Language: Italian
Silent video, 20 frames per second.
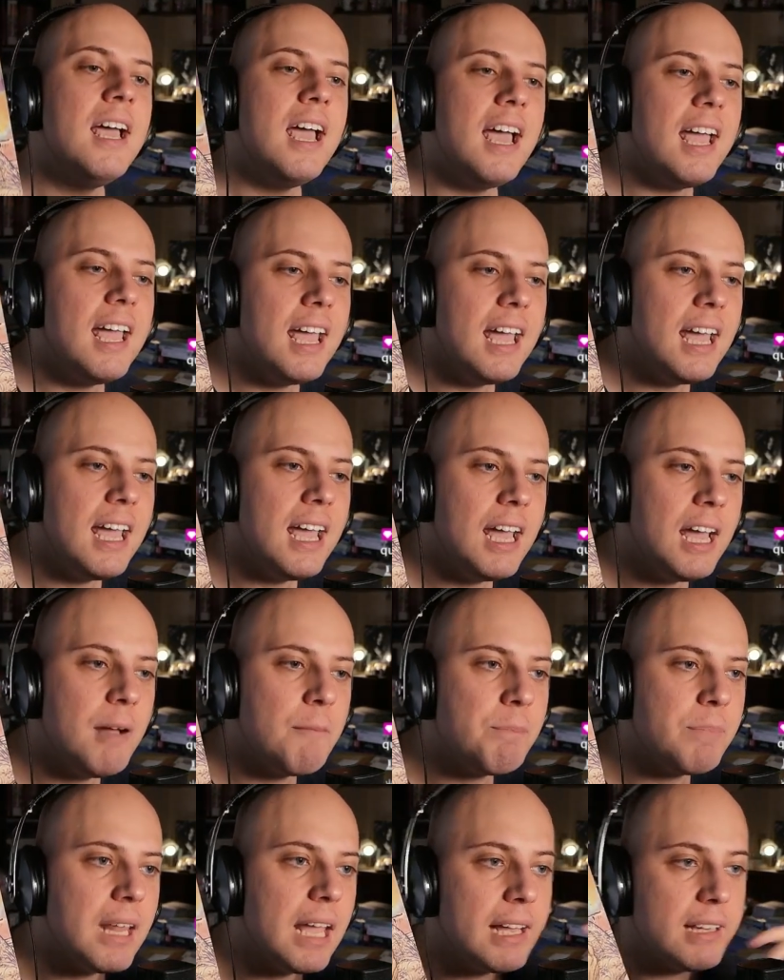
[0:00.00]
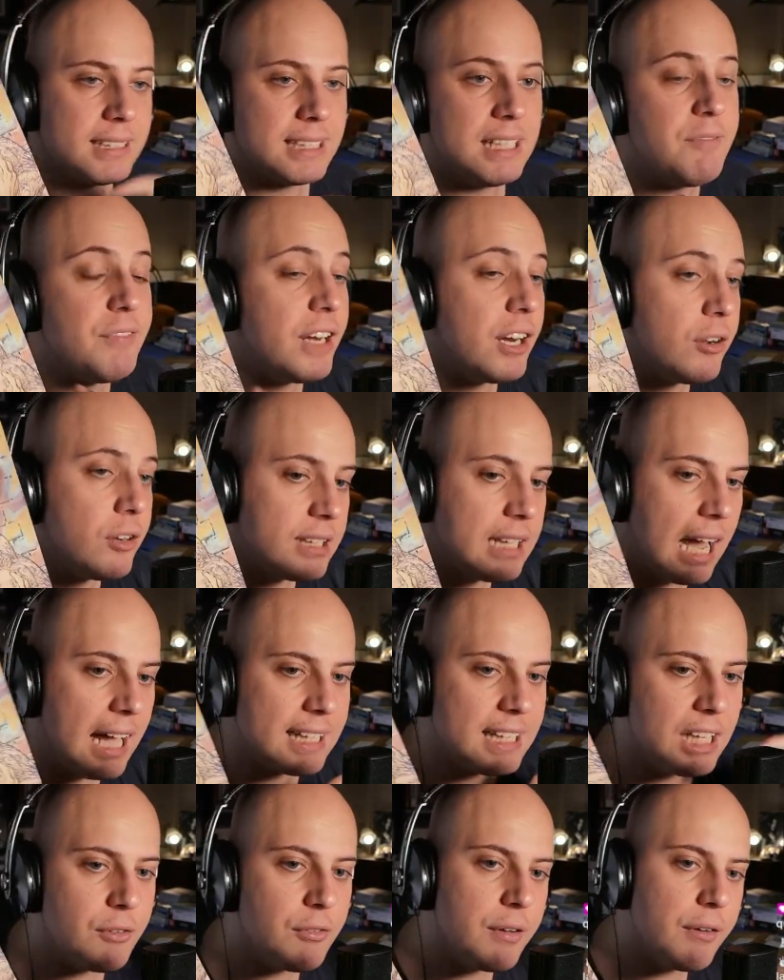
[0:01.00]
Eh, se vi
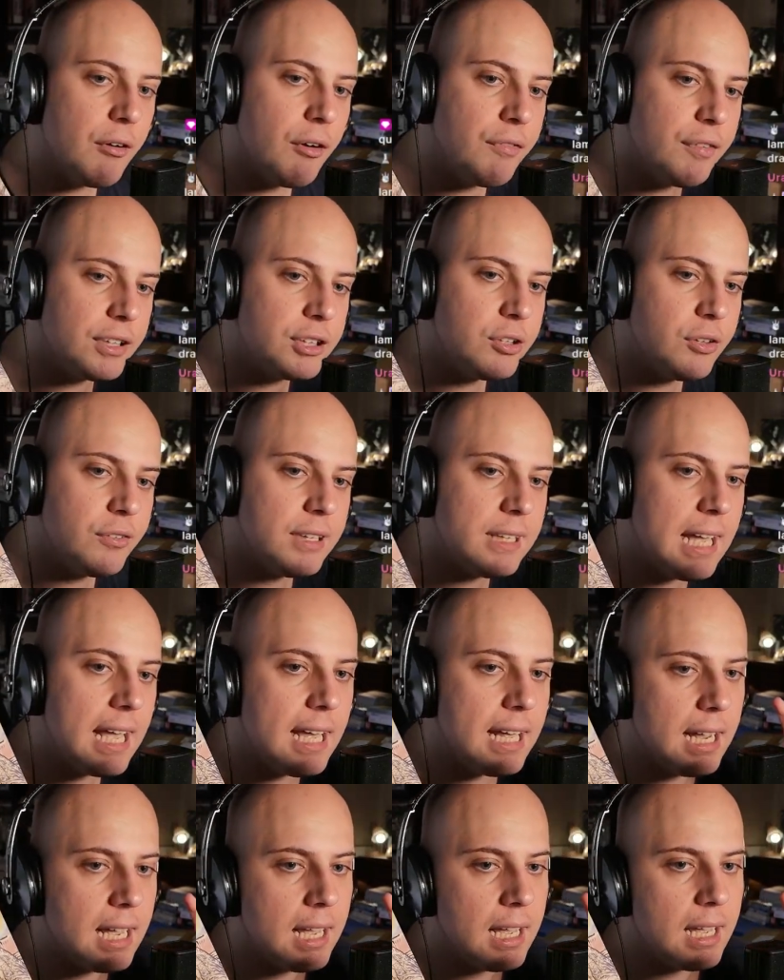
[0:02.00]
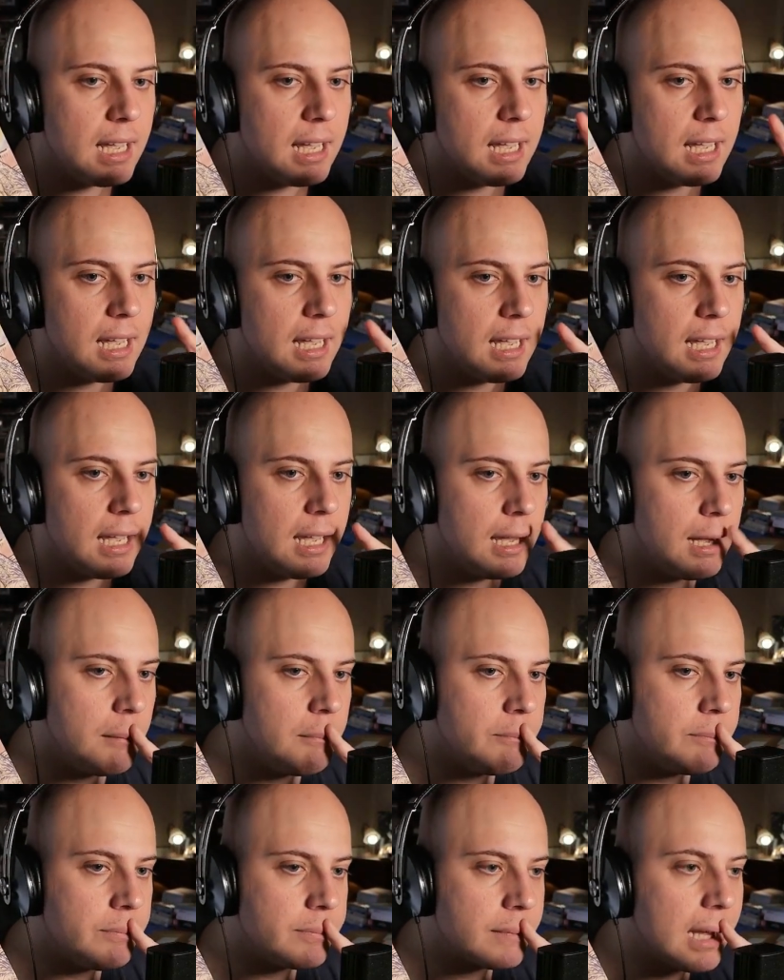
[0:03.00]
ricordate, io vi avevo fatto vedere
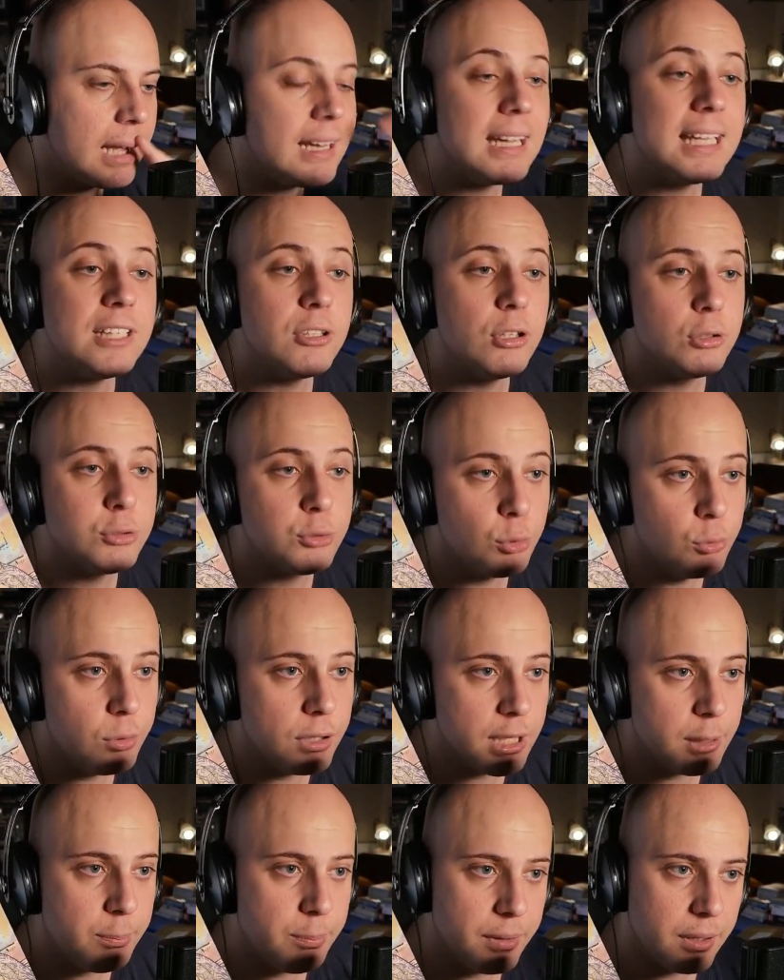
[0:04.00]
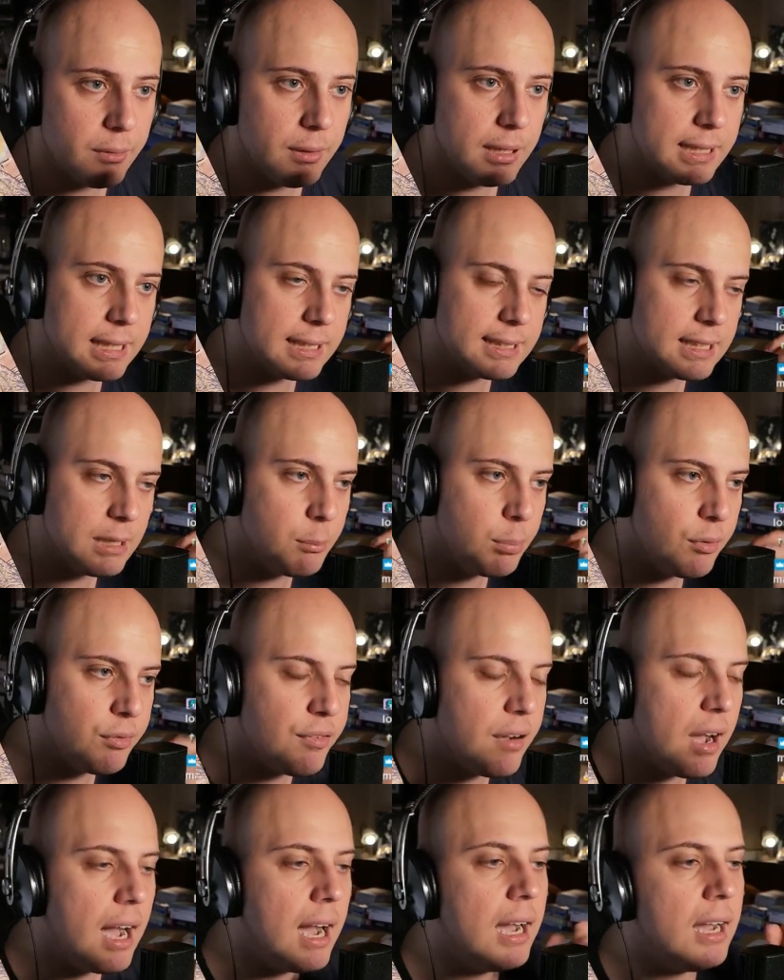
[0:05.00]
eh, Little Tulip qualche tempo
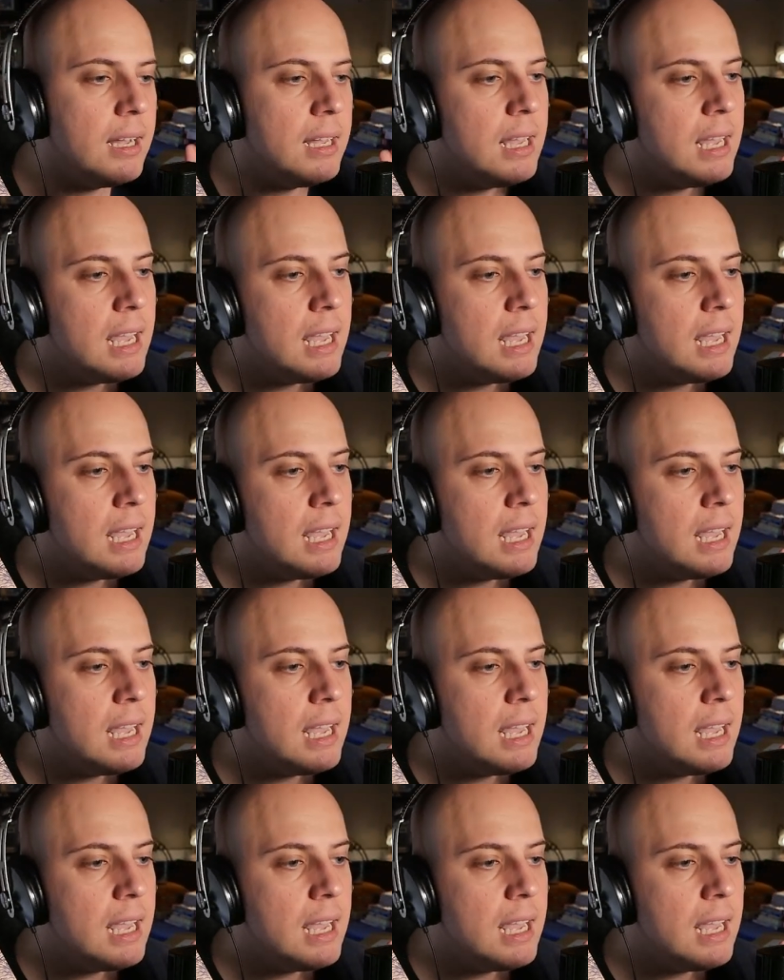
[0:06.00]
fa,